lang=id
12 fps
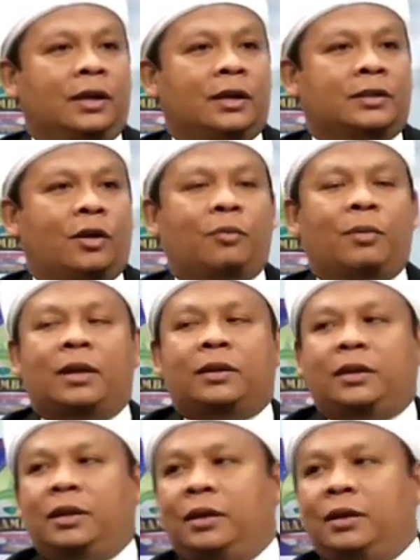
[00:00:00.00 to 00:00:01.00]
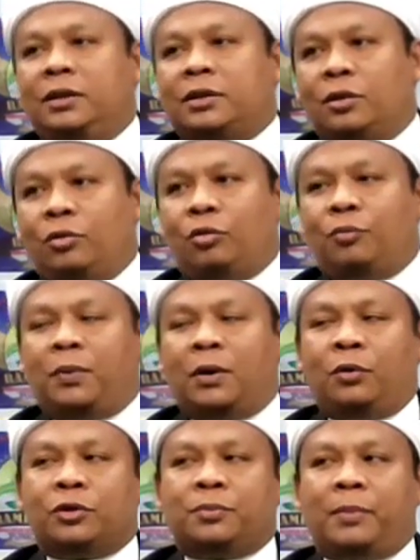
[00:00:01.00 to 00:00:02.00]
Yang saya hormati seluruh
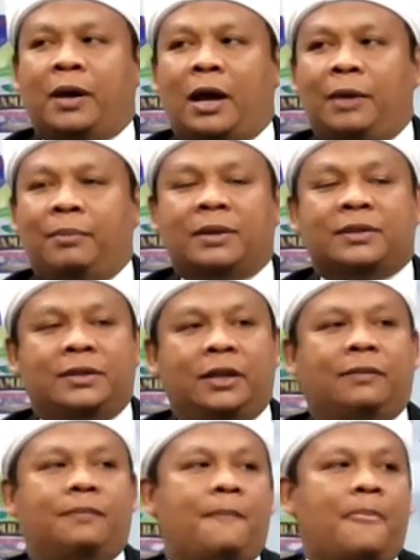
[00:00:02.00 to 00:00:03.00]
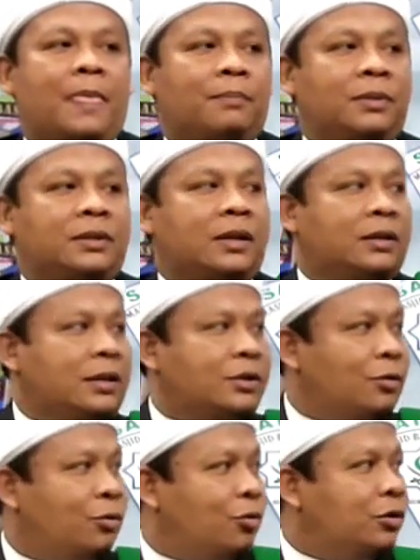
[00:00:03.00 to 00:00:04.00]
pengurus BKI Masjid beserta
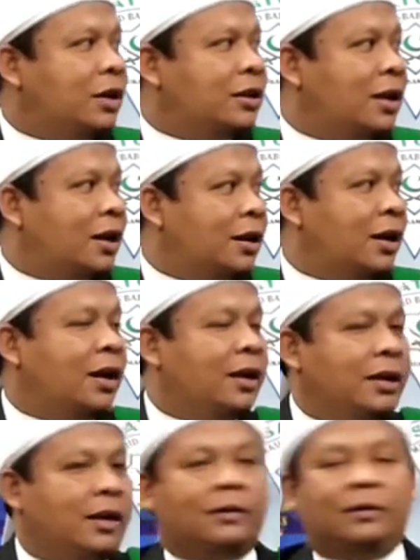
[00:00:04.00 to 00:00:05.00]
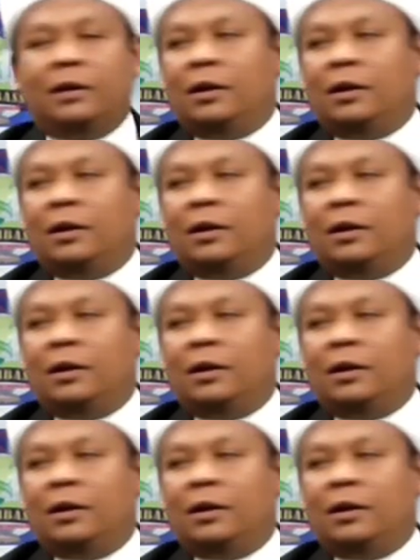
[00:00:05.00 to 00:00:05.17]
seluruh jajaran yang hadir.